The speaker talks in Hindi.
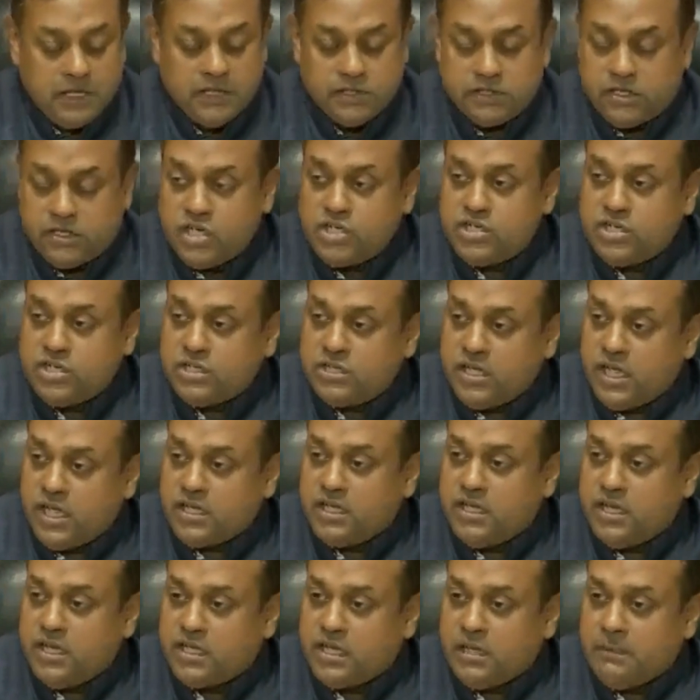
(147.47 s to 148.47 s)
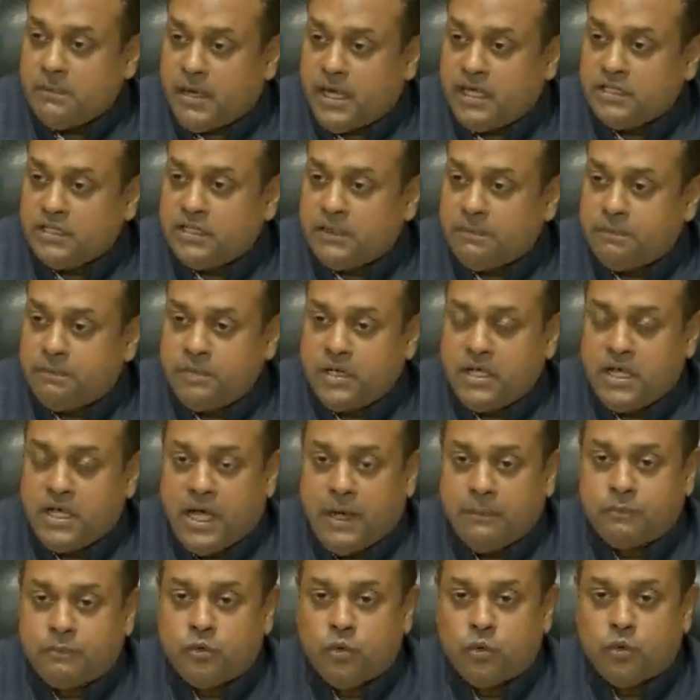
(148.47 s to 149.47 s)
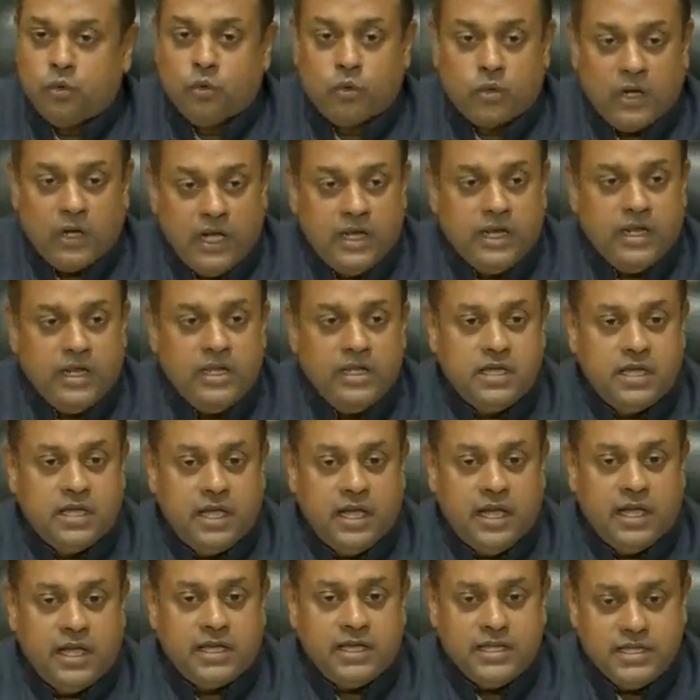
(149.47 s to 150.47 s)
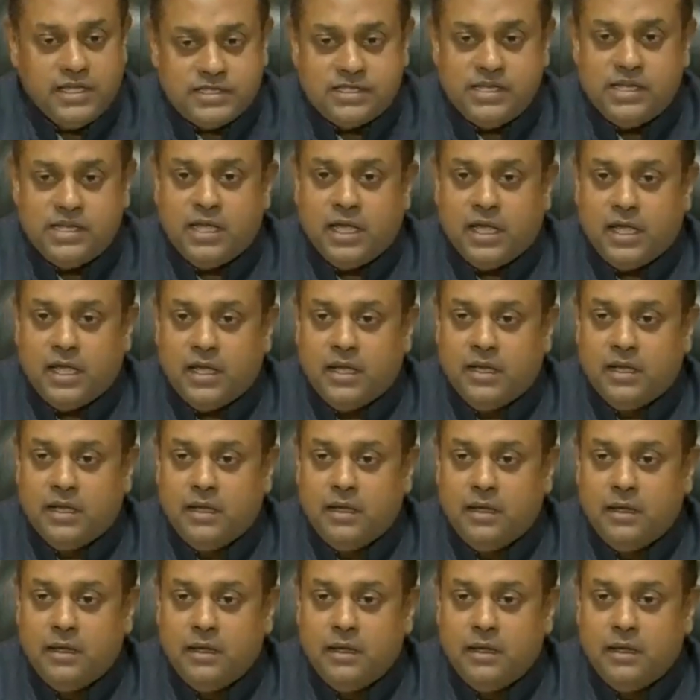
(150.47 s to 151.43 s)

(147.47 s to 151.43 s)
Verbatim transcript: मगर दृश्य देखने के बाद अपने आप को रोका नहीं गया इसलिए